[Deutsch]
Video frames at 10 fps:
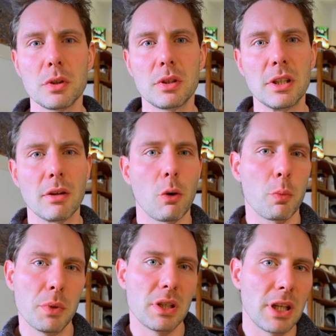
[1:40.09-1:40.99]
die auch
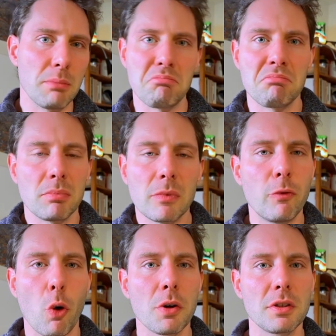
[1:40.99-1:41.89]
mit dem
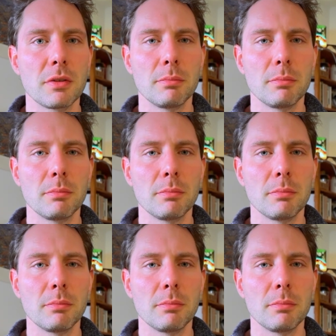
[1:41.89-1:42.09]
Wort